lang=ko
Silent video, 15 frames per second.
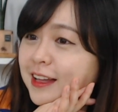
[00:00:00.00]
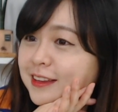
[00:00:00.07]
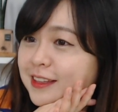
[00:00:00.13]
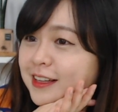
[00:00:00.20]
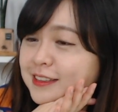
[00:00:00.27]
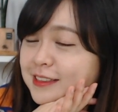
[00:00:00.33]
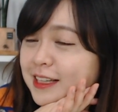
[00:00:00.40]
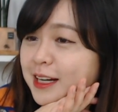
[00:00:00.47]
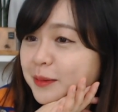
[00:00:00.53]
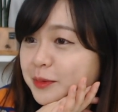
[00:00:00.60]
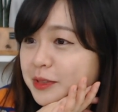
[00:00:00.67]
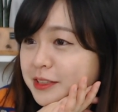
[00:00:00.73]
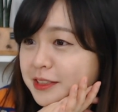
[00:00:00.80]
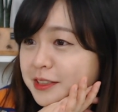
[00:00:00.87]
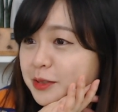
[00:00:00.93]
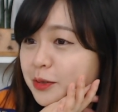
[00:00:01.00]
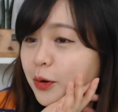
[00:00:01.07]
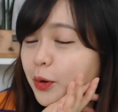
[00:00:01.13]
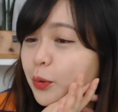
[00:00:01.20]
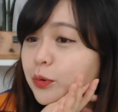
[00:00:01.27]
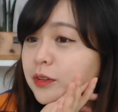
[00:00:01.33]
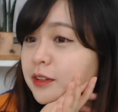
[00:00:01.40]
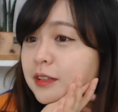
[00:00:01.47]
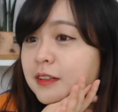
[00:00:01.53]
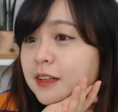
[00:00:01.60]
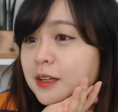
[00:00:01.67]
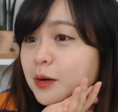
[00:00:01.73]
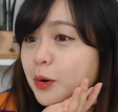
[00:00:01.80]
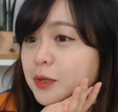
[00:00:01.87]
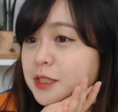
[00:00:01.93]
되 사람도 있을 거예요. 그
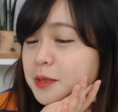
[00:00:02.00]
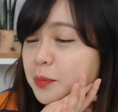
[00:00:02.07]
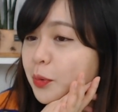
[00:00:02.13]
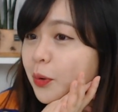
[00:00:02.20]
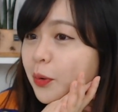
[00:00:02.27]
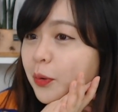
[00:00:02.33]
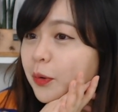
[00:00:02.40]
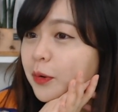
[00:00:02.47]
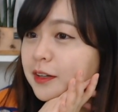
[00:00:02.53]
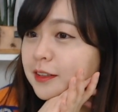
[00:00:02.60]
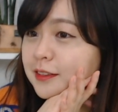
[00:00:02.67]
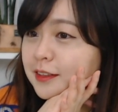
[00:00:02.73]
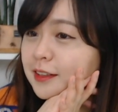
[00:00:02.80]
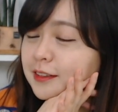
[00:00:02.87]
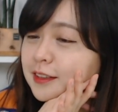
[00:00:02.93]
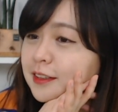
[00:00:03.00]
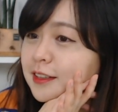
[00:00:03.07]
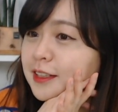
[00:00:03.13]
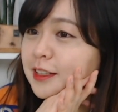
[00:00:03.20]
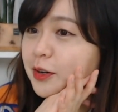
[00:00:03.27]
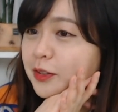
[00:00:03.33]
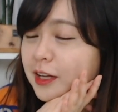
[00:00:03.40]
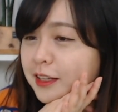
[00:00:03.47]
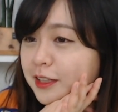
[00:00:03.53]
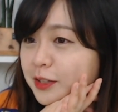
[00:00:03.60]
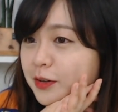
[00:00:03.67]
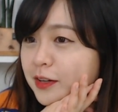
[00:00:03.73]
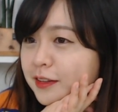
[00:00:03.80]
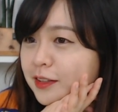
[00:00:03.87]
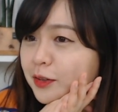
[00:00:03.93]
틀린 거지 뭐. 근데 틀린 건 아닌
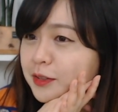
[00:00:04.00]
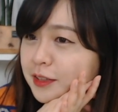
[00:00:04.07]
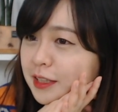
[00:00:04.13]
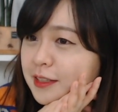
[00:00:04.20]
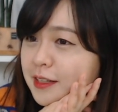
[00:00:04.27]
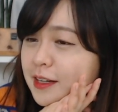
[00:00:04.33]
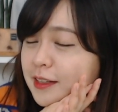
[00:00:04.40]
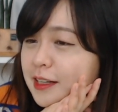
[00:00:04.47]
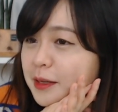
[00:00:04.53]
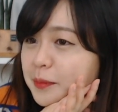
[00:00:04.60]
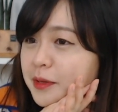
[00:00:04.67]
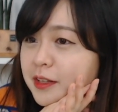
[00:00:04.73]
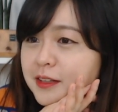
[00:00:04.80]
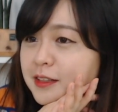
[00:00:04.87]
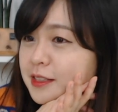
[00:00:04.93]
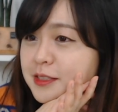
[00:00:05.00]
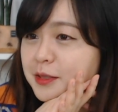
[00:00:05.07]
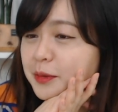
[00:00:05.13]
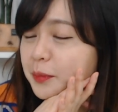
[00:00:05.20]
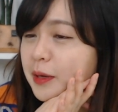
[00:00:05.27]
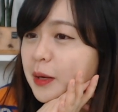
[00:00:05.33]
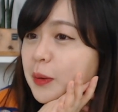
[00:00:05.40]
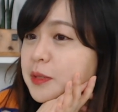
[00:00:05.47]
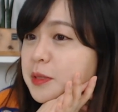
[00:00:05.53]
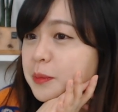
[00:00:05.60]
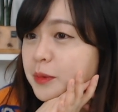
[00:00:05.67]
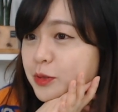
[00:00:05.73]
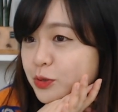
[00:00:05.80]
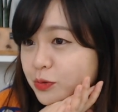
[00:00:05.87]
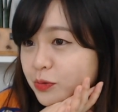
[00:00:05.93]
것 같아. 어떻게 생각하면
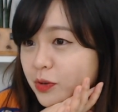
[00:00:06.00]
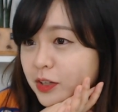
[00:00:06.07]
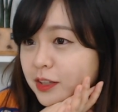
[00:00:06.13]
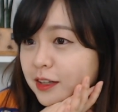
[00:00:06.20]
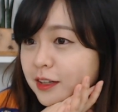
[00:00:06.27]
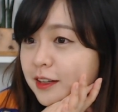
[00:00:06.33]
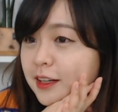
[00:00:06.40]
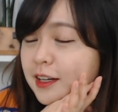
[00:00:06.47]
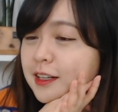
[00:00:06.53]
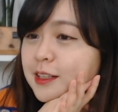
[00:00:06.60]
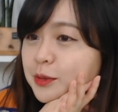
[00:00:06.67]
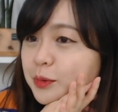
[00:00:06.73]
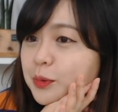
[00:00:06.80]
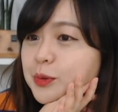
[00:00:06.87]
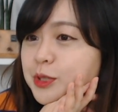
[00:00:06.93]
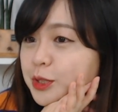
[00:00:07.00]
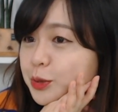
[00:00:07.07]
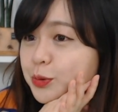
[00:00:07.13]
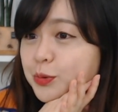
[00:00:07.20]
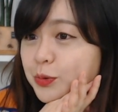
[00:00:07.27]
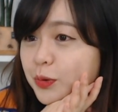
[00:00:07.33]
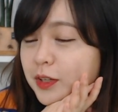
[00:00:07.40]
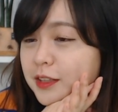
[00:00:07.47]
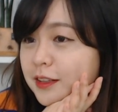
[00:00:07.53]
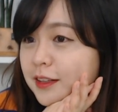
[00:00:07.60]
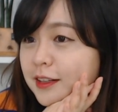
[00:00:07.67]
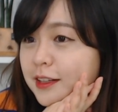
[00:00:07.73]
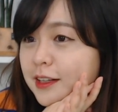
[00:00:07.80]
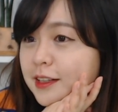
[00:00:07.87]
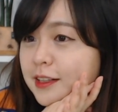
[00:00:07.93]
人生没有什么错的,都是过的.
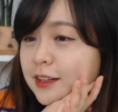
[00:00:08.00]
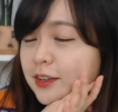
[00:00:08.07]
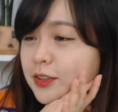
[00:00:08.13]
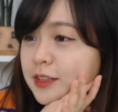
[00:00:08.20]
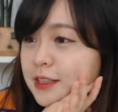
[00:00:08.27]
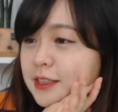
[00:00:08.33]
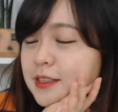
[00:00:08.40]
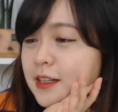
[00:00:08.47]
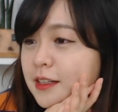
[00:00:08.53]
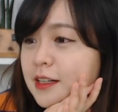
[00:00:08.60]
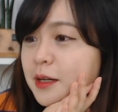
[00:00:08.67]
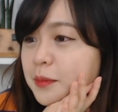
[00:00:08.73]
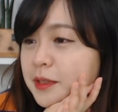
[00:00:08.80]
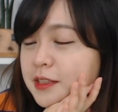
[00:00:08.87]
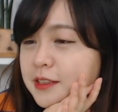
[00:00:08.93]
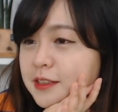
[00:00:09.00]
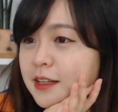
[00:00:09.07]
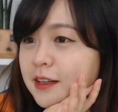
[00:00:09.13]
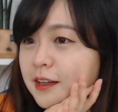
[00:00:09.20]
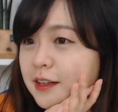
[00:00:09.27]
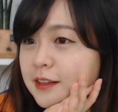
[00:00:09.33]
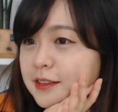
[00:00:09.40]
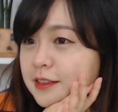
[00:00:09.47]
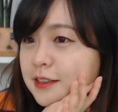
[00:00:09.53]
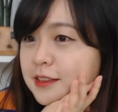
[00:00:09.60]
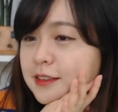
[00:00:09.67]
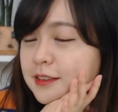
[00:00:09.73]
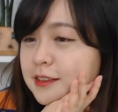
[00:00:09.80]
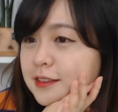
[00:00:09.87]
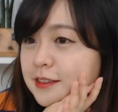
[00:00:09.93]
어떻게 생각하면
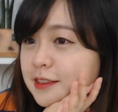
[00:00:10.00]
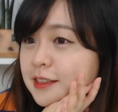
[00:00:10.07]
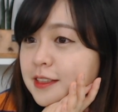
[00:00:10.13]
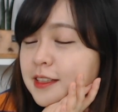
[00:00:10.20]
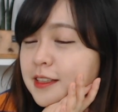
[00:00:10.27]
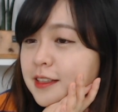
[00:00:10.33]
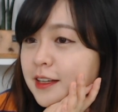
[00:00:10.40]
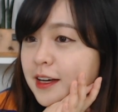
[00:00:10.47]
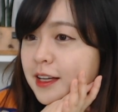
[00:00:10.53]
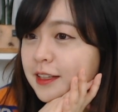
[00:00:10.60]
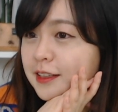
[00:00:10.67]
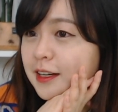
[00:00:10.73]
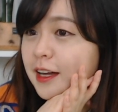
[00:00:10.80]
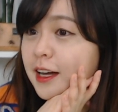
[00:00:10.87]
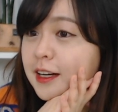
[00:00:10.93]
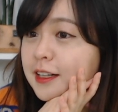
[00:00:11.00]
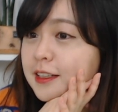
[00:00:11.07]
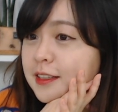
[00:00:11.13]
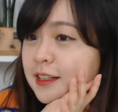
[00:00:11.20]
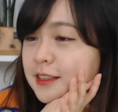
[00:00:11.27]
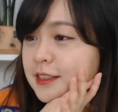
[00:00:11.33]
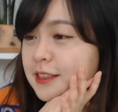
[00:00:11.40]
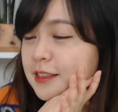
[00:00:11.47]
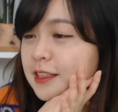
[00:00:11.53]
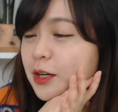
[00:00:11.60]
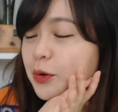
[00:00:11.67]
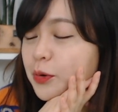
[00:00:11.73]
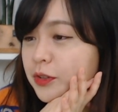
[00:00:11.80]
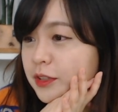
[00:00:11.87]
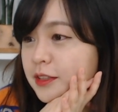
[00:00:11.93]
인생에는 틀린 게 아니라 그냥
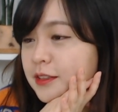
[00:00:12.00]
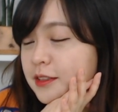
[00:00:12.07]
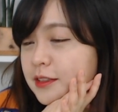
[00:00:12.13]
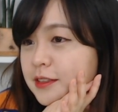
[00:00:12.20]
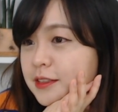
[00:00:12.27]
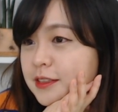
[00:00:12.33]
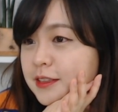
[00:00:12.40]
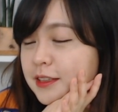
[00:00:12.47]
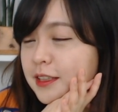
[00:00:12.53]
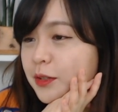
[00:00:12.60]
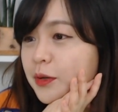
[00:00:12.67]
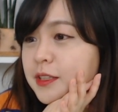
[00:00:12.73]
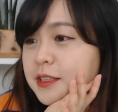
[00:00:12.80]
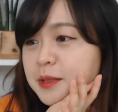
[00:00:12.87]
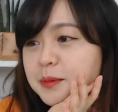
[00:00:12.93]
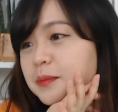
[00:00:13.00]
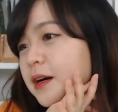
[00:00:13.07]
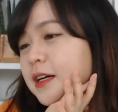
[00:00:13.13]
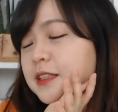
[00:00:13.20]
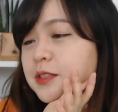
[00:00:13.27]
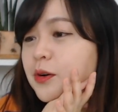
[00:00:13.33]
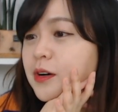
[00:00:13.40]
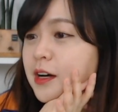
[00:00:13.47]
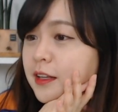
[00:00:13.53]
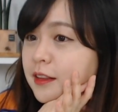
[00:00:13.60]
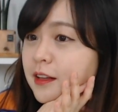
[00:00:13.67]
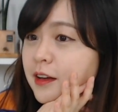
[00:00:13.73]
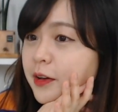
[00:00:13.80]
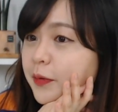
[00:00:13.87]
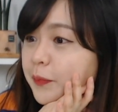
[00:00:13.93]
지나온 것들이 훨씬 많은 것
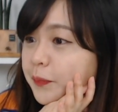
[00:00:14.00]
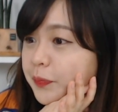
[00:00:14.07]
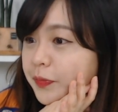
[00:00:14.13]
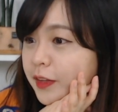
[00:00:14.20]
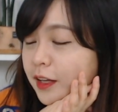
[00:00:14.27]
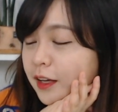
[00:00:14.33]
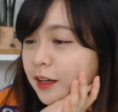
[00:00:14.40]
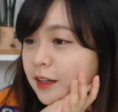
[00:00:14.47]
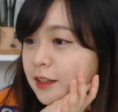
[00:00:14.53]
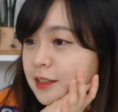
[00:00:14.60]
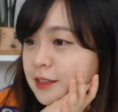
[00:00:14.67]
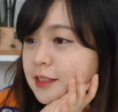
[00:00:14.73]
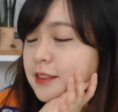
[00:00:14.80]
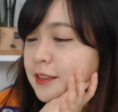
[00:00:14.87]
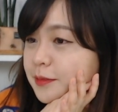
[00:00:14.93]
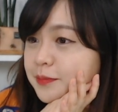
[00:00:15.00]
같아요. 是